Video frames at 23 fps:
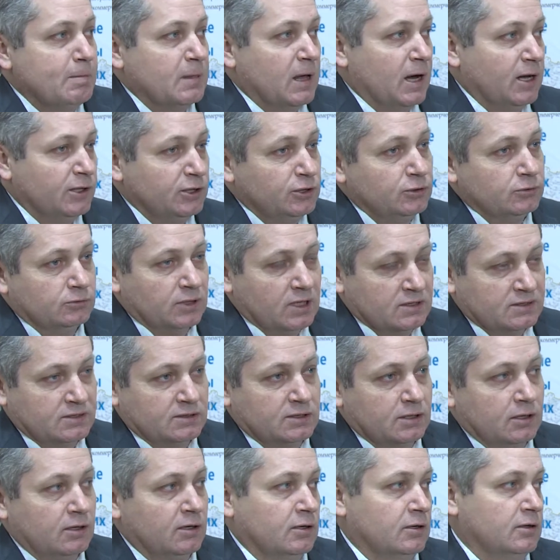они у
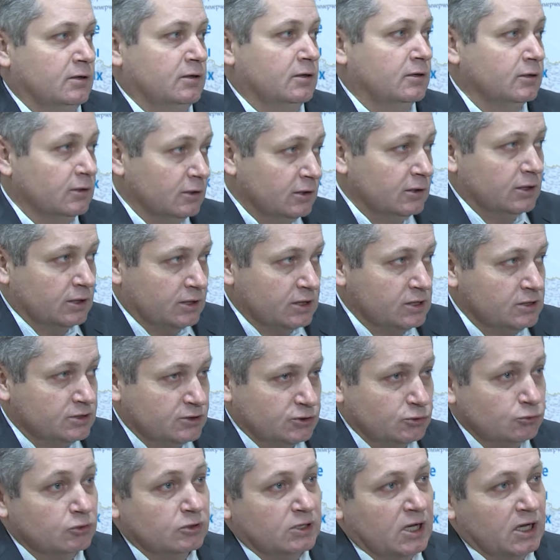нас а,
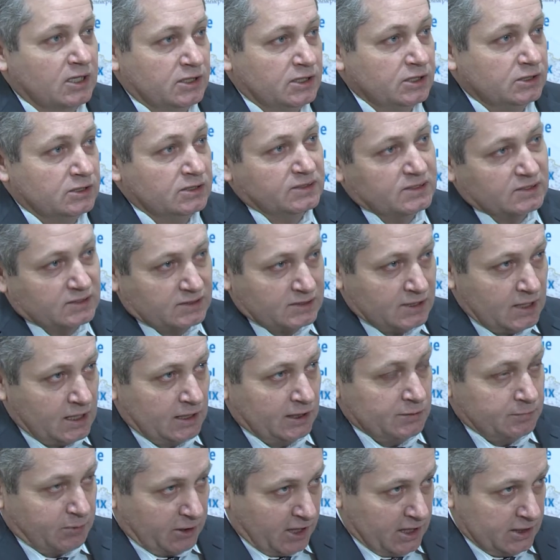реализуют какие-то
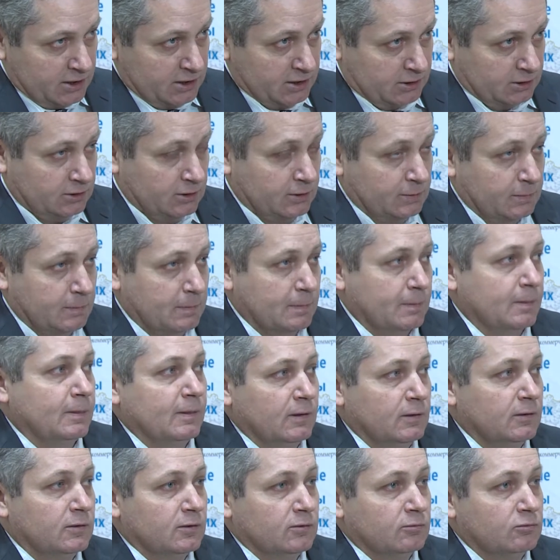социальные проекты.
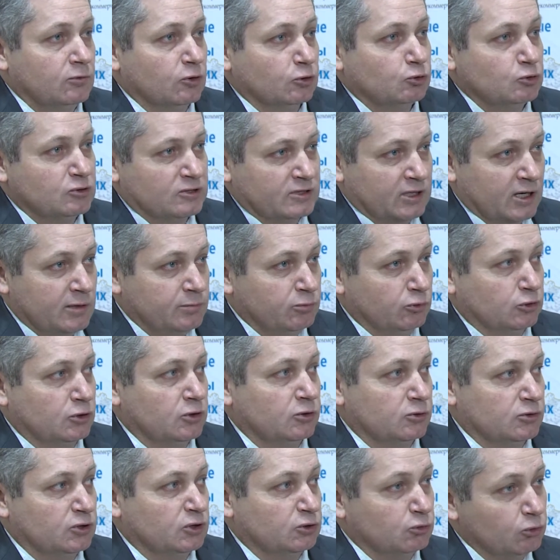Вот, то есть
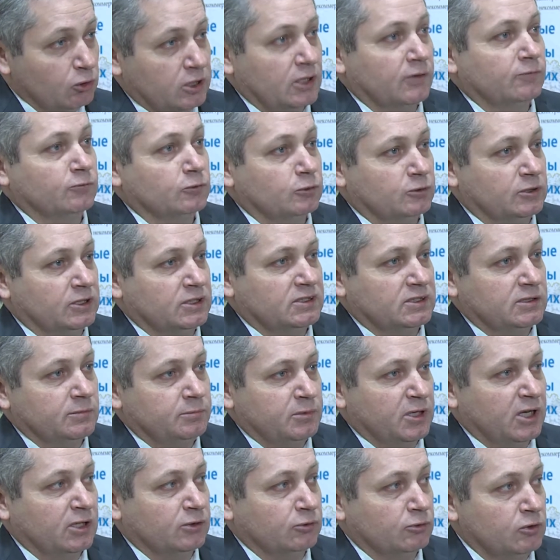работают не только внутри
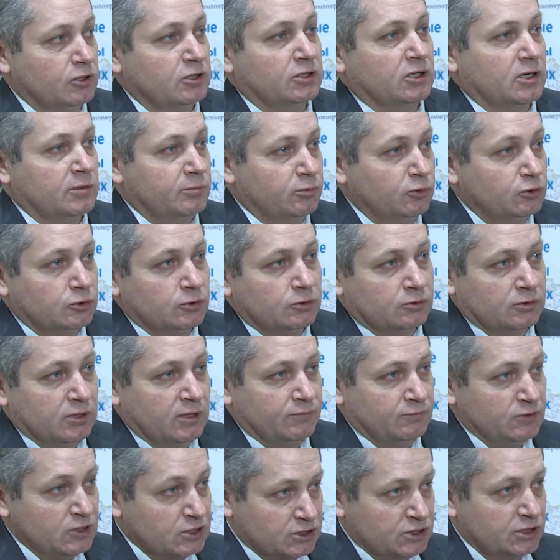себя, но и работают на
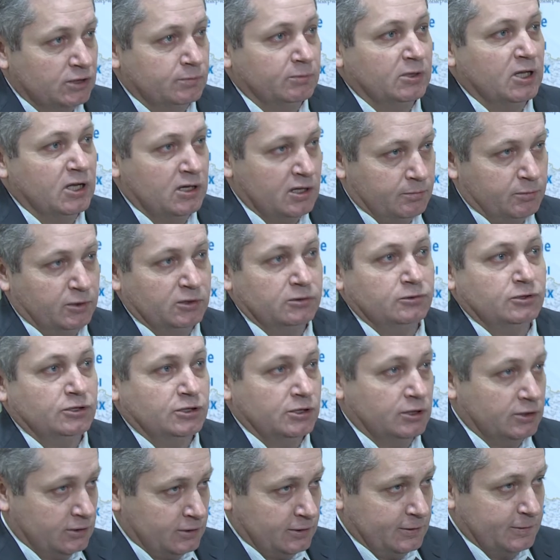внешних
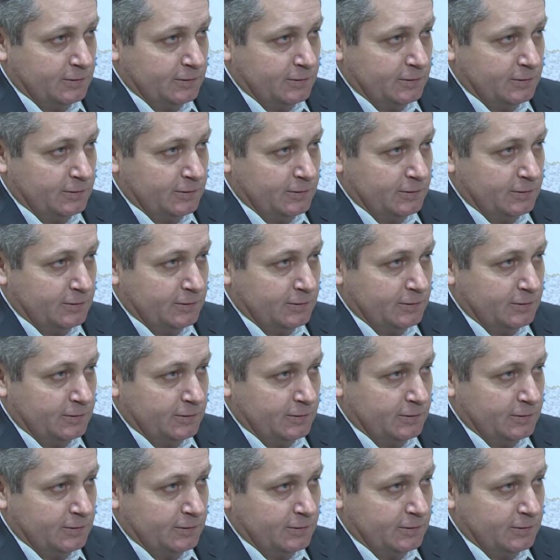благополучателей.